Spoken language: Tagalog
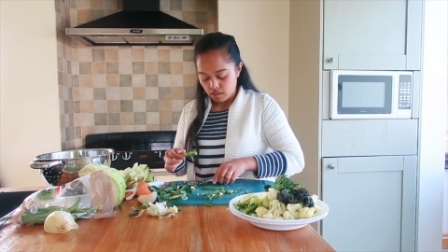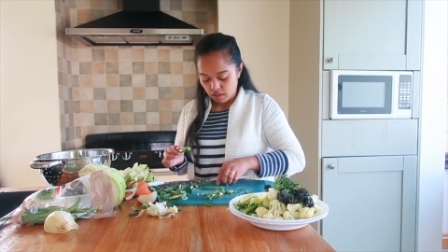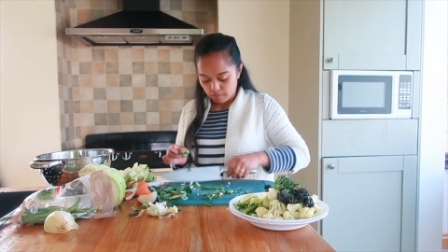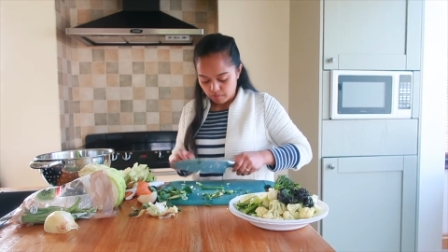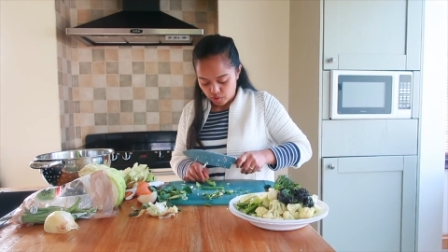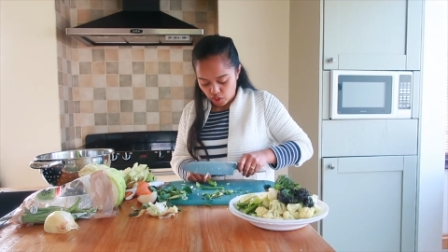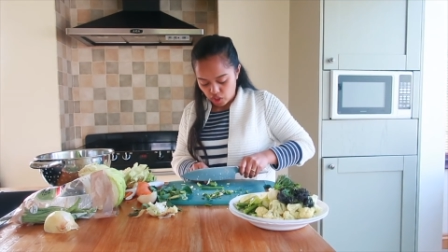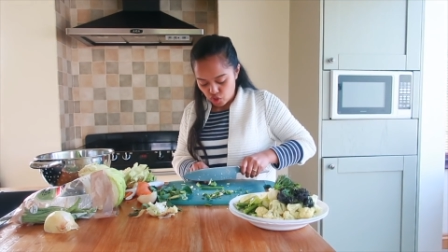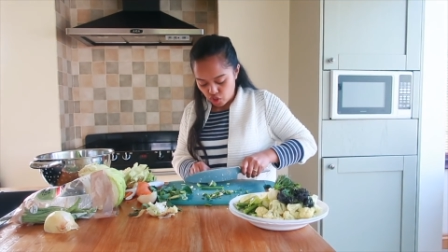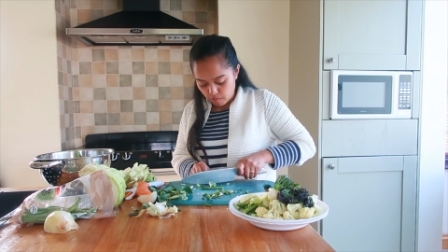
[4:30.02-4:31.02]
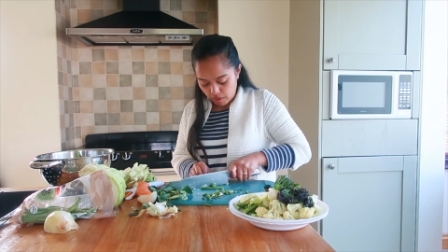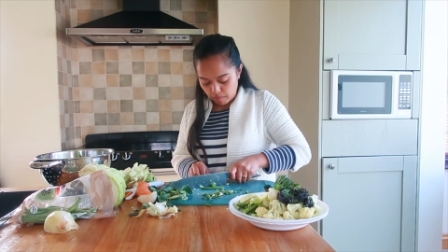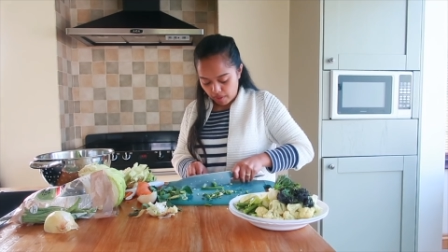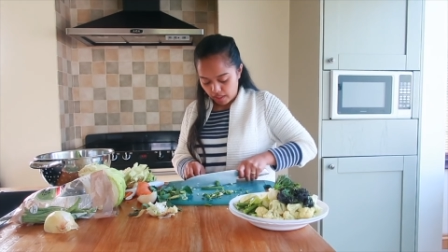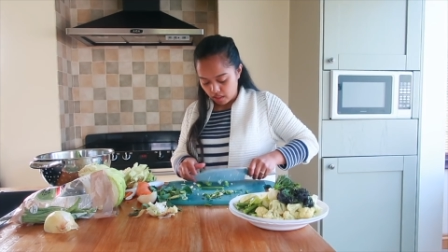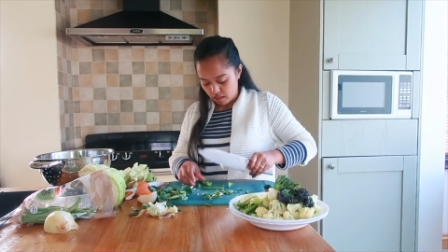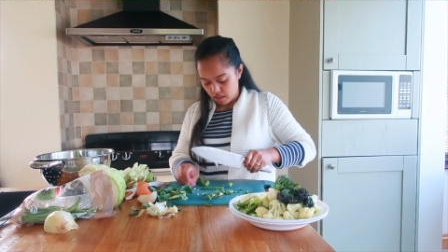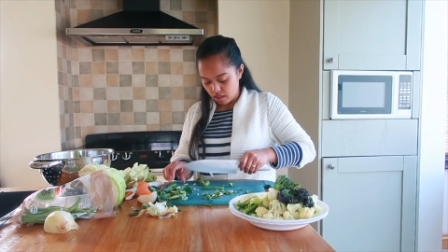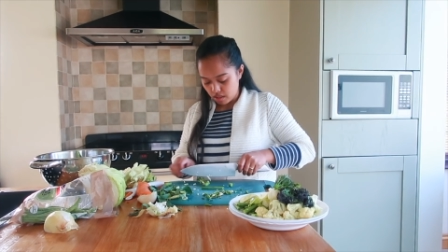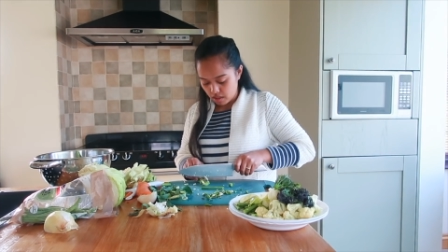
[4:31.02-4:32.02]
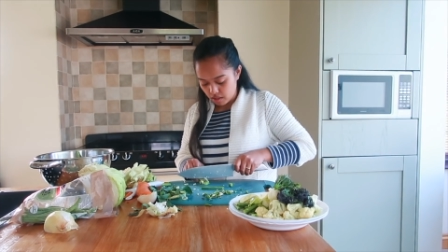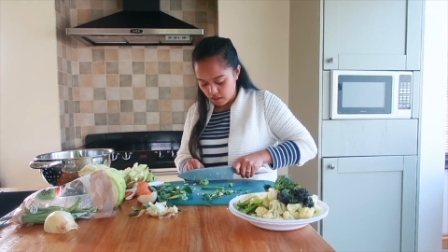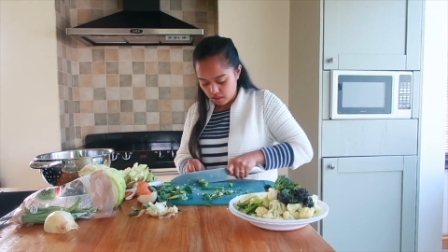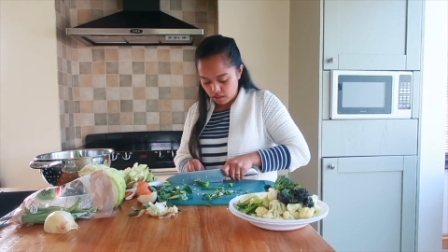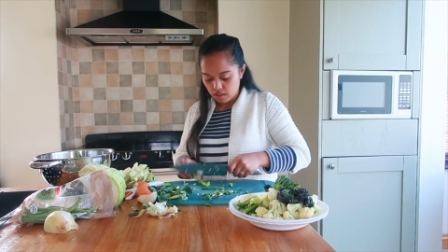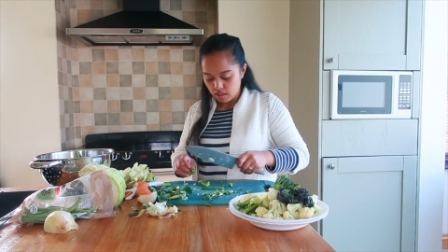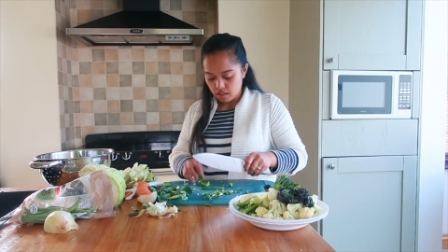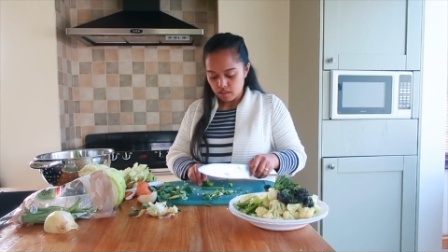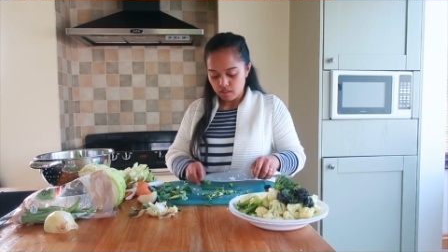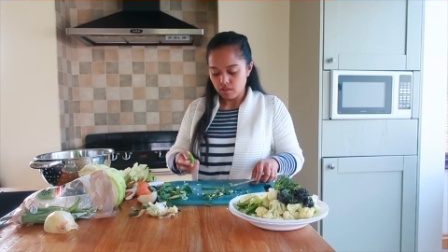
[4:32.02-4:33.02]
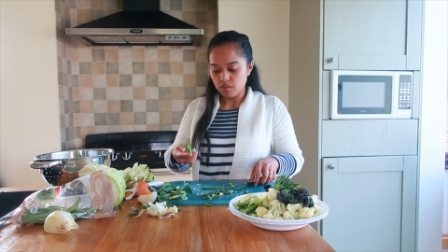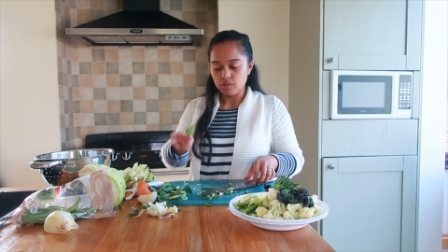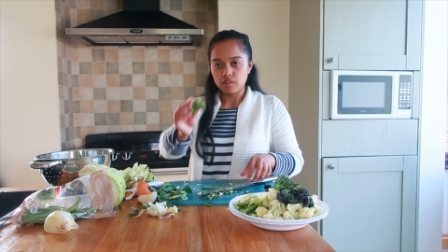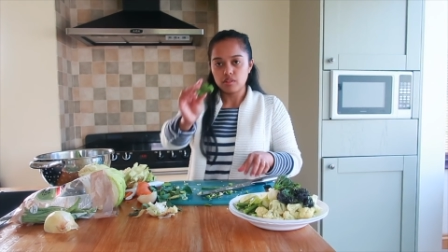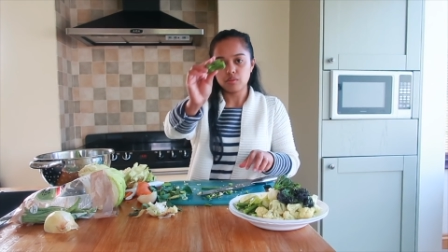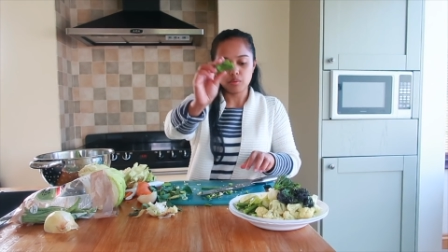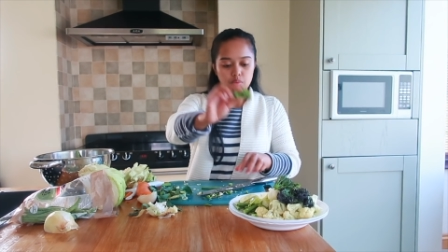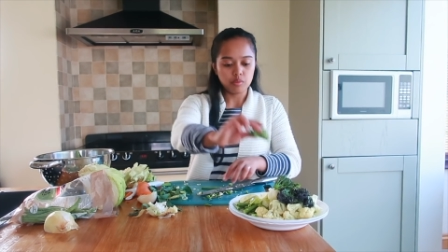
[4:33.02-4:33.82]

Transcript: Mm, changing my mind. Ano ito?